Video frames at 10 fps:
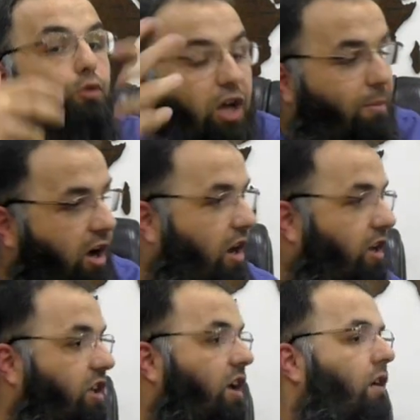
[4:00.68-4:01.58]
Buna mı
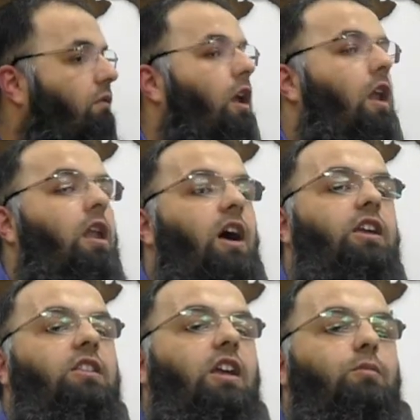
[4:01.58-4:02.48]
ağladı?
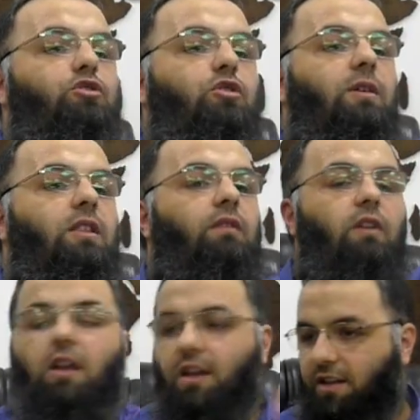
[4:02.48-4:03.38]
Vallahi değil Müslümanlar,
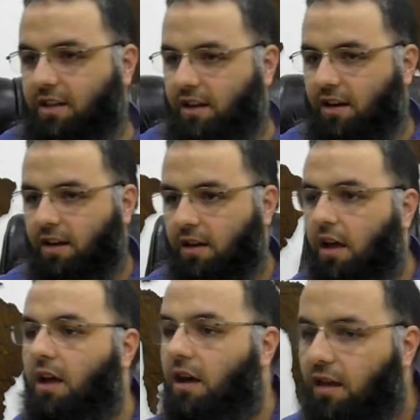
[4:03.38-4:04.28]
vallahi değil.
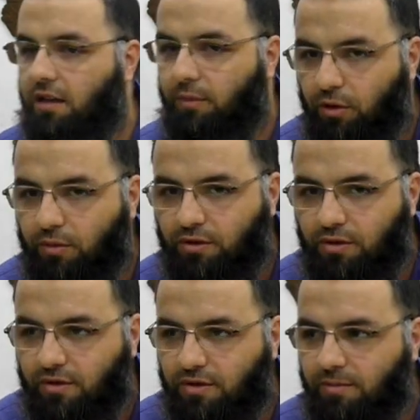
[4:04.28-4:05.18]
Neye ağladı biliyor
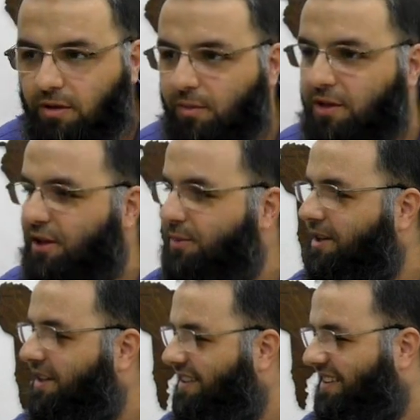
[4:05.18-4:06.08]
musunuz? Mehmet abi.